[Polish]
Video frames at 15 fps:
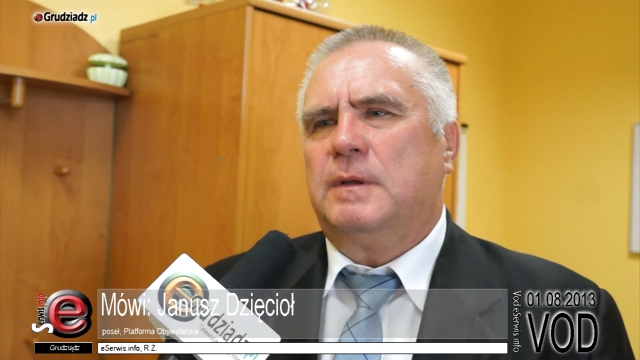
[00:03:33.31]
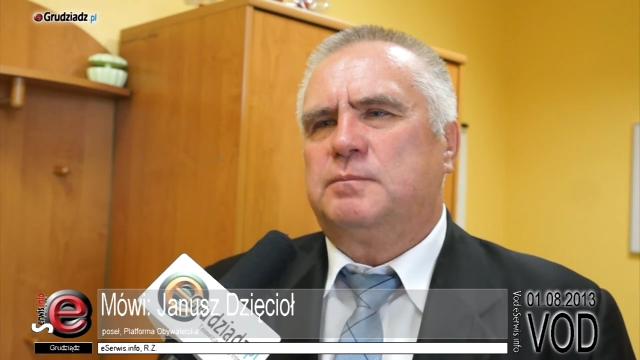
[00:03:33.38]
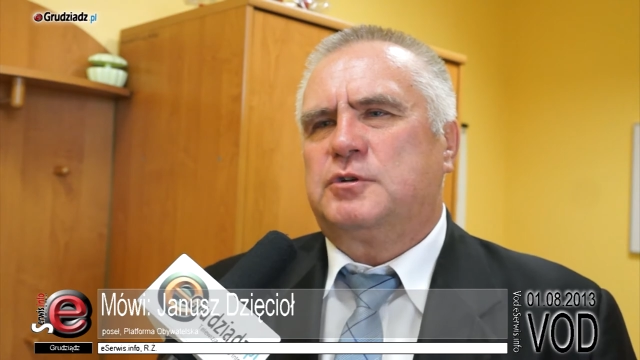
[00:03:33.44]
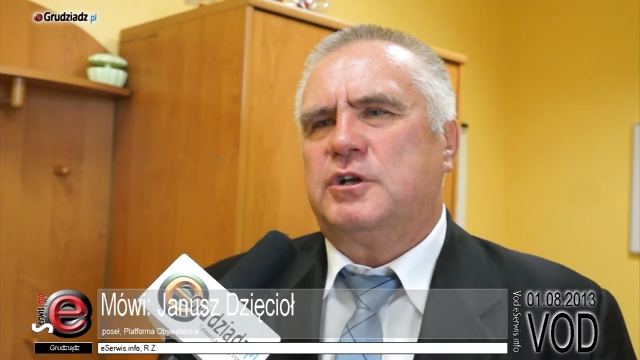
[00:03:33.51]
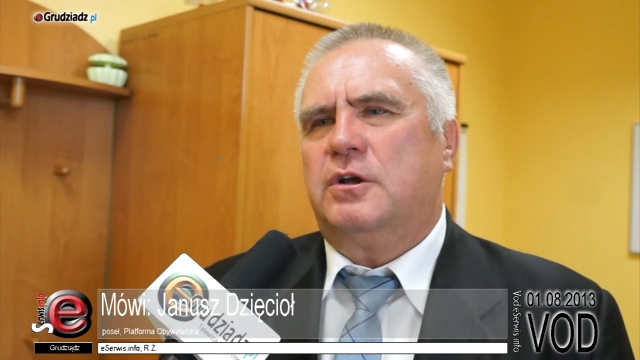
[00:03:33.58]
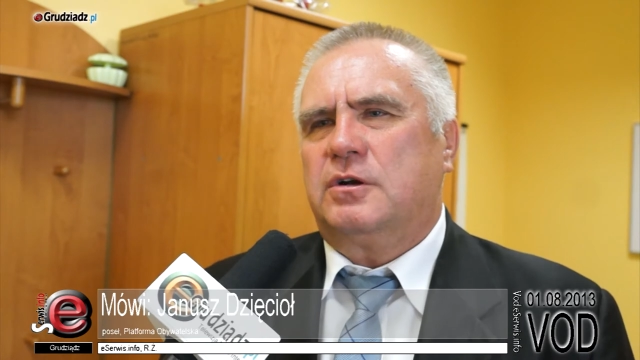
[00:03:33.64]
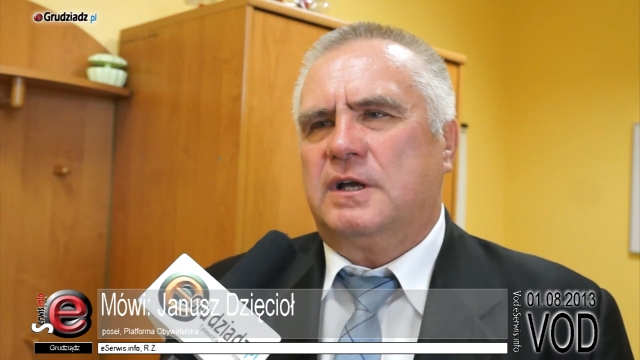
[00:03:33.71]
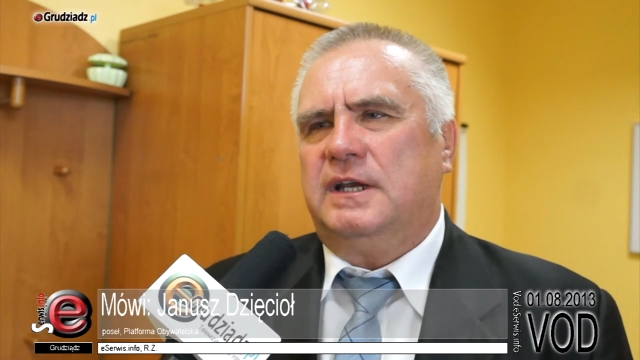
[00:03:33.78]

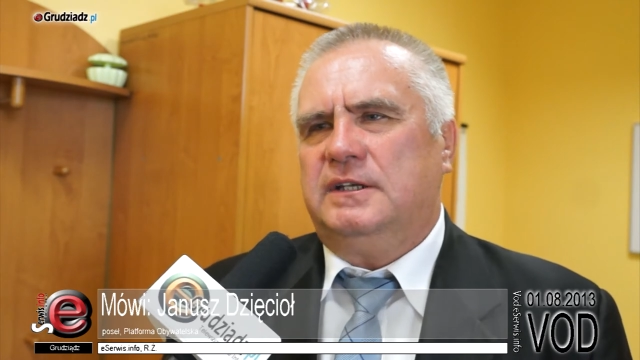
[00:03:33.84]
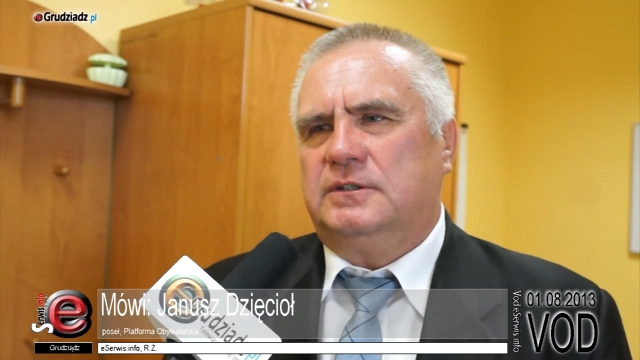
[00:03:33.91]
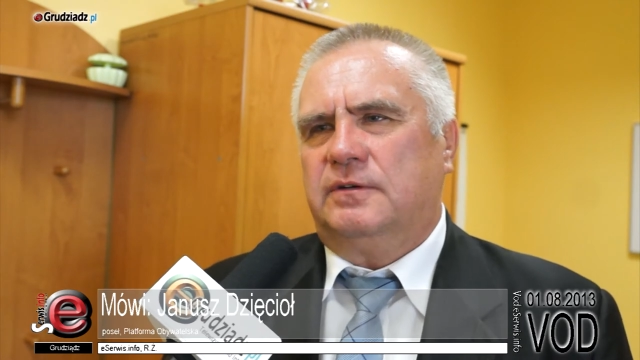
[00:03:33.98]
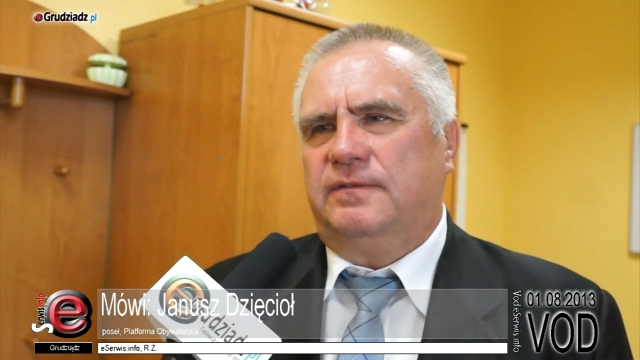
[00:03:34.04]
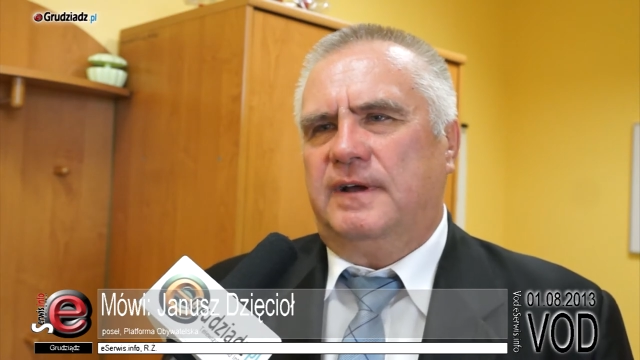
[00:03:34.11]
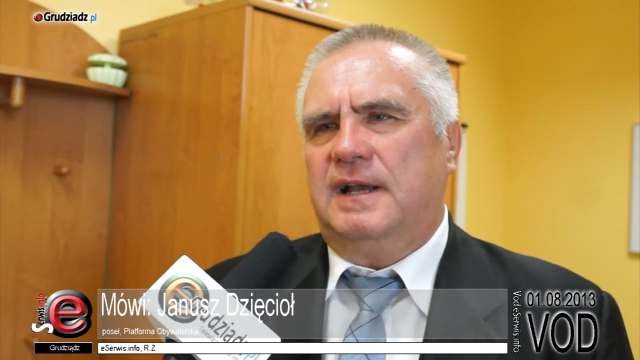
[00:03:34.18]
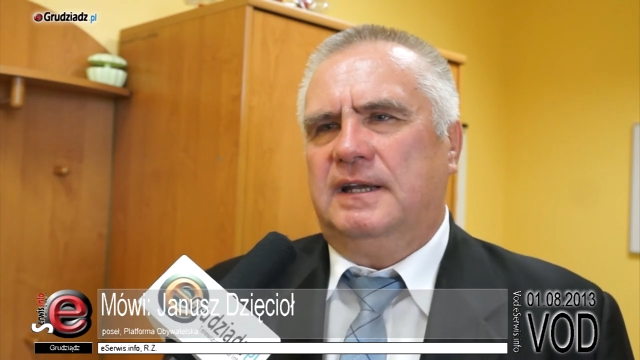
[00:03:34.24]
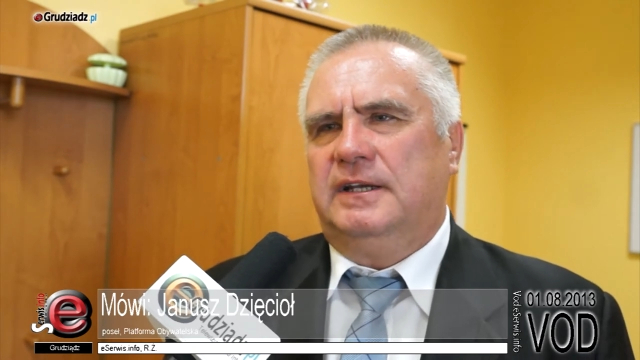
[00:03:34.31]

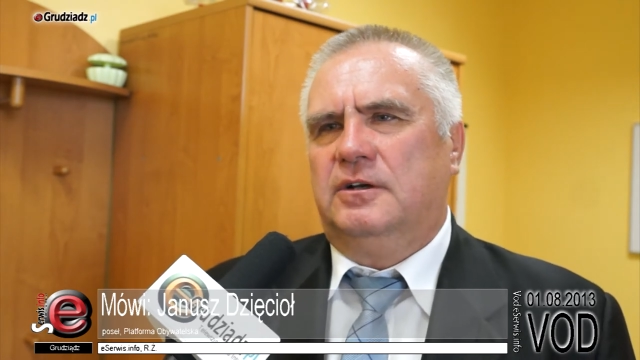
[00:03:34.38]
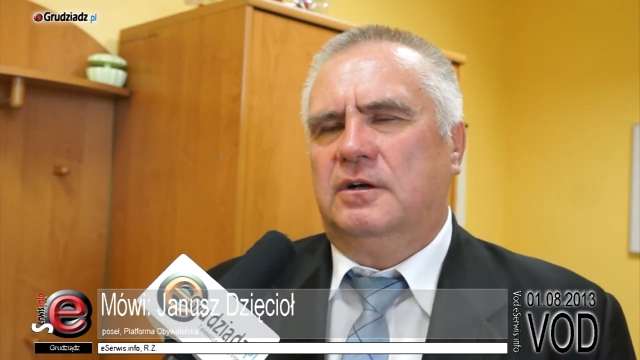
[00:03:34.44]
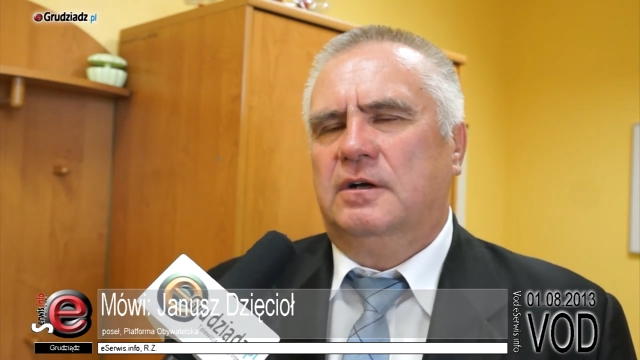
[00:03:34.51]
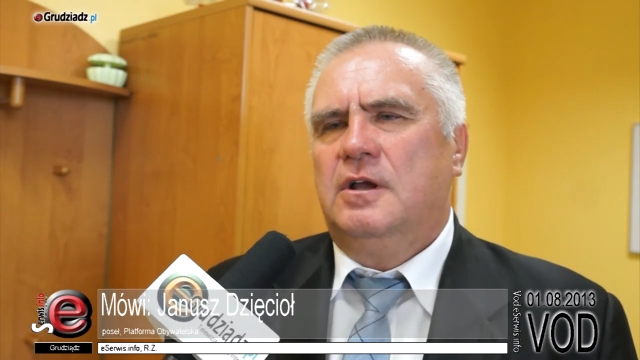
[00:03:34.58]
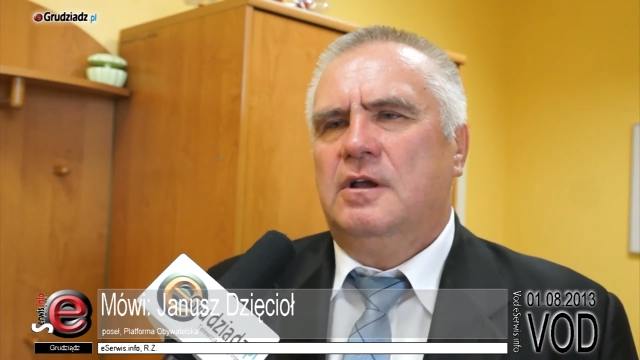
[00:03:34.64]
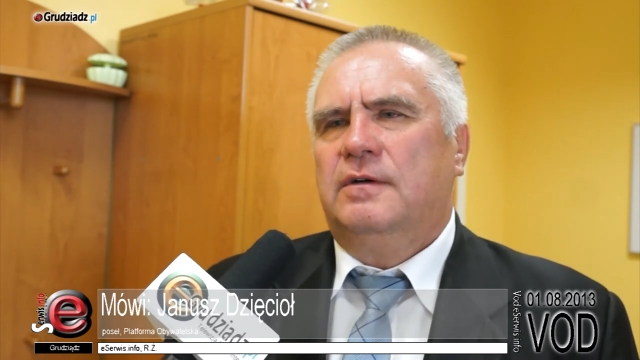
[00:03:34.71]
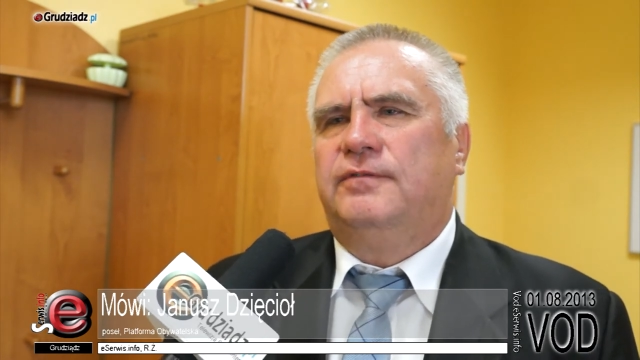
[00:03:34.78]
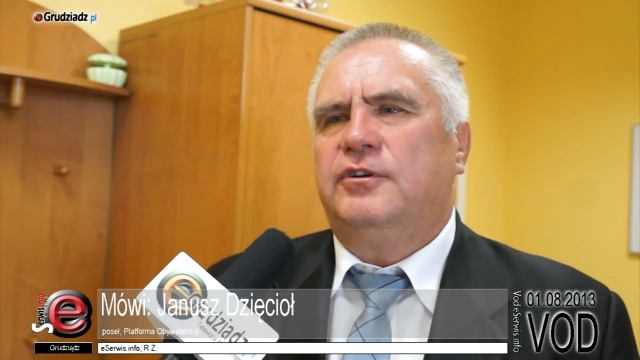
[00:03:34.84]
przeorganizowali go,
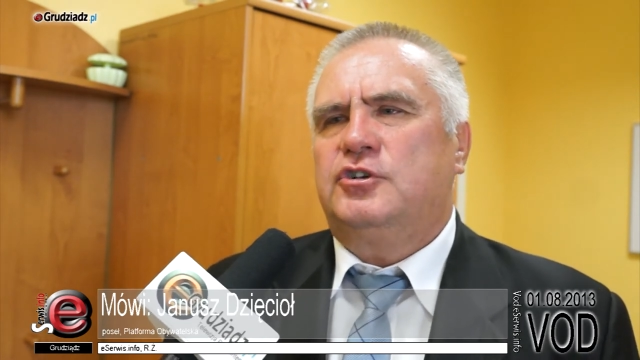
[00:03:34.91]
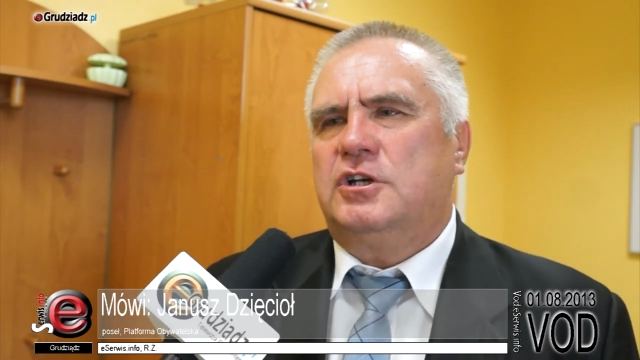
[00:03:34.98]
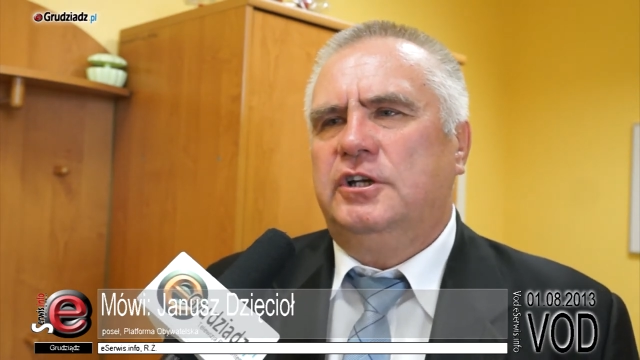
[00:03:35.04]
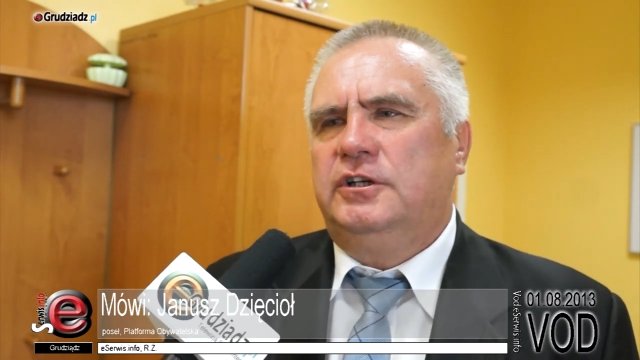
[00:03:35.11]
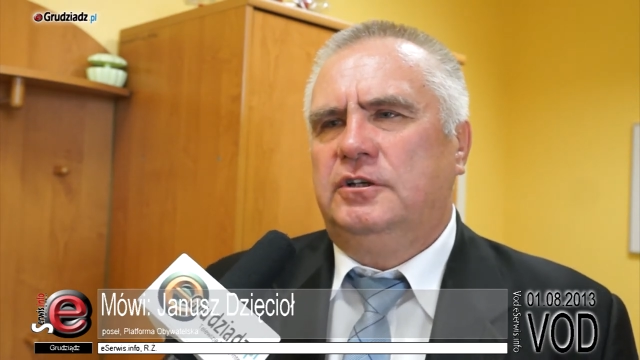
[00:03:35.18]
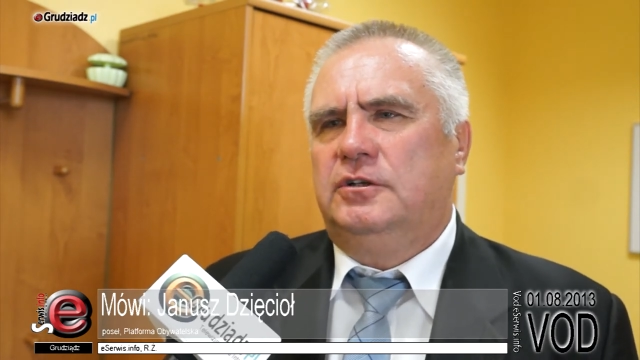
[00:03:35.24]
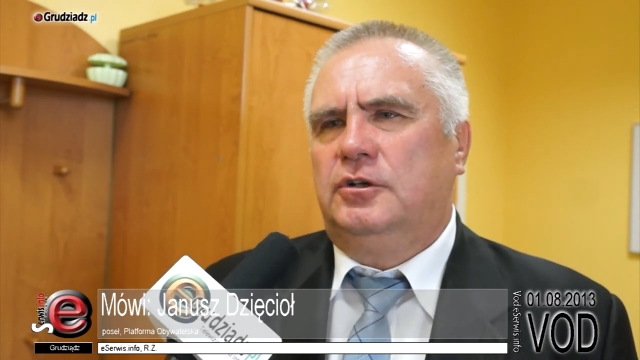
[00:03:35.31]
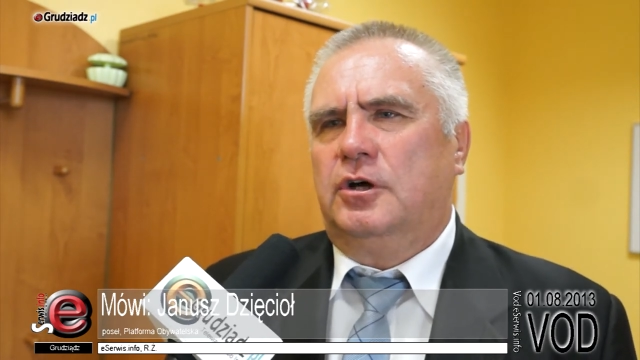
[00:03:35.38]

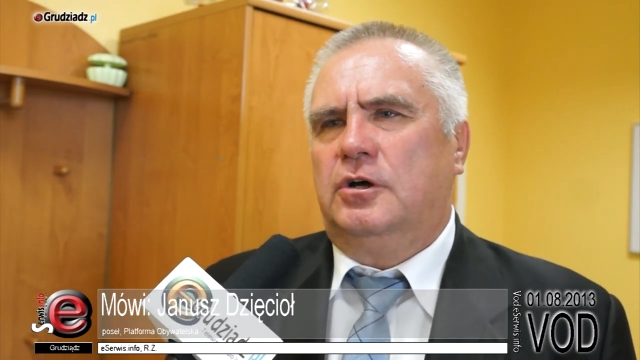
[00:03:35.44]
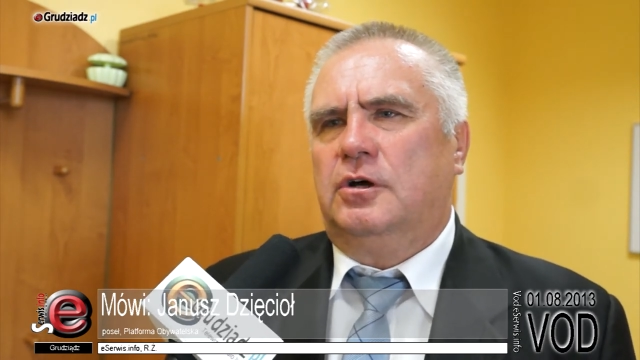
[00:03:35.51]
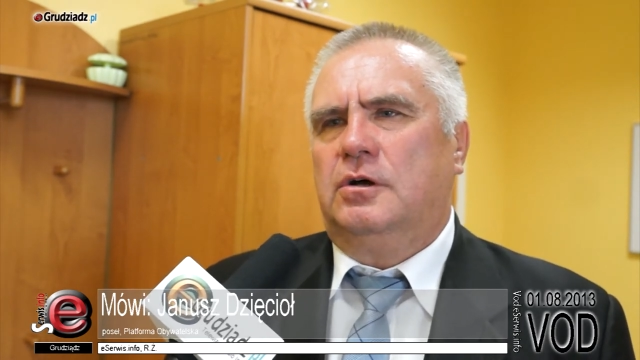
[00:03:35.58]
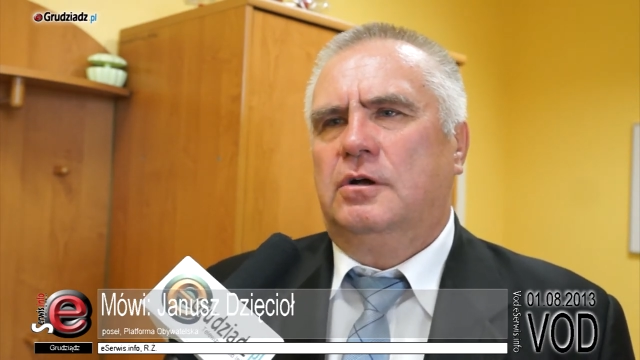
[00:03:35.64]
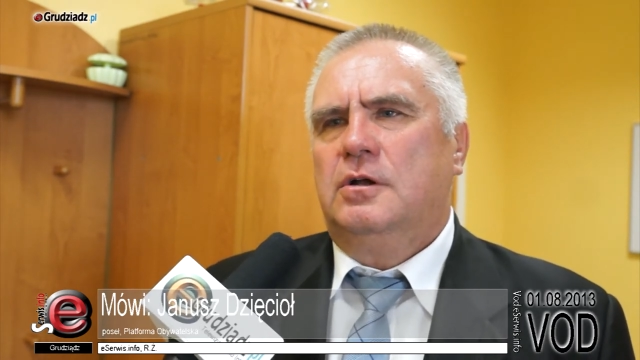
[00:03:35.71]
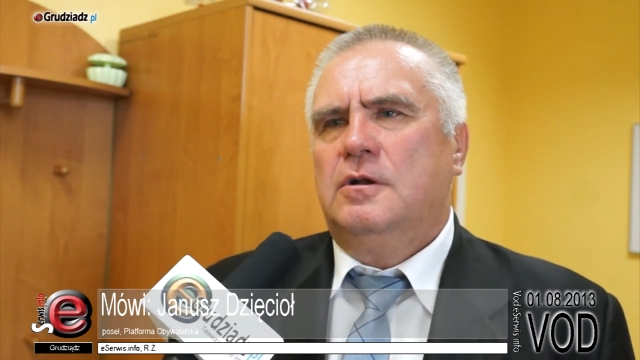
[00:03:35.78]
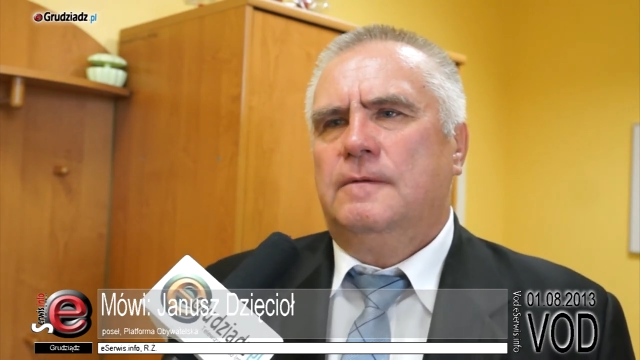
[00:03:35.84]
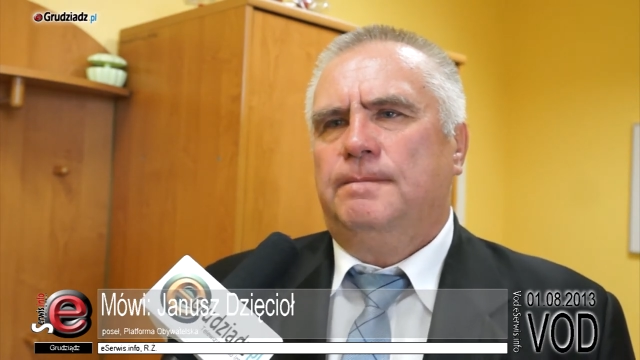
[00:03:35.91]
wyszli
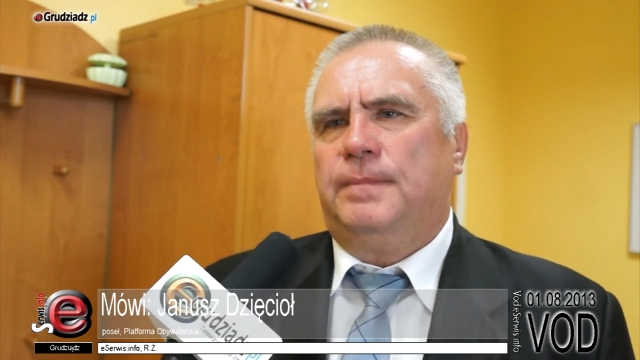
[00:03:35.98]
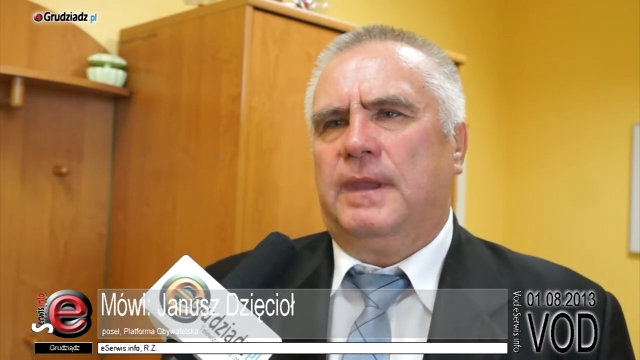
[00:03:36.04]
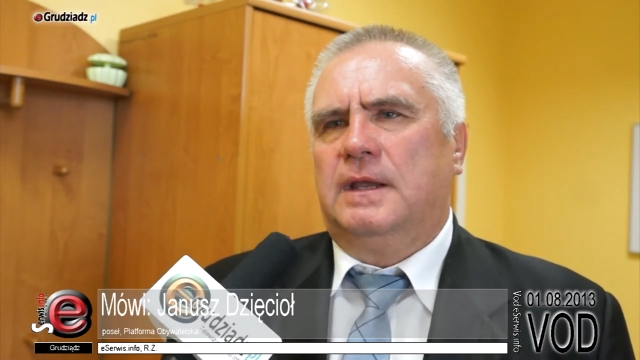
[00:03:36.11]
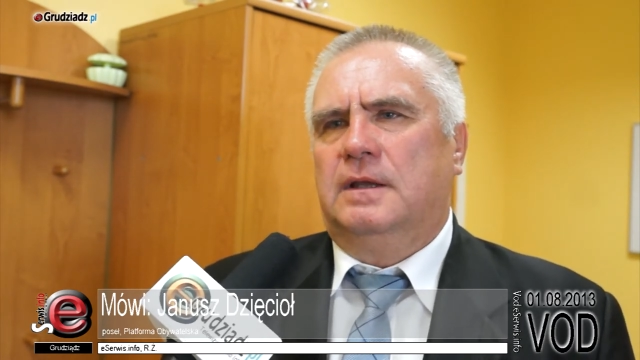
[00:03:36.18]
do e,